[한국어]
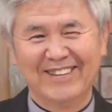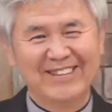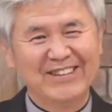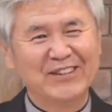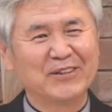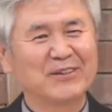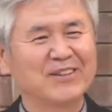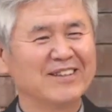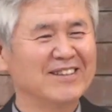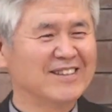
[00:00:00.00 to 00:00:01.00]

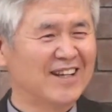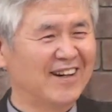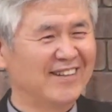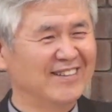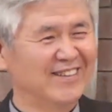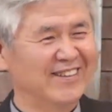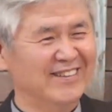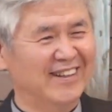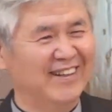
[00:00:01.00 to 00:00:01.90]
이것도 등산하는 거냐?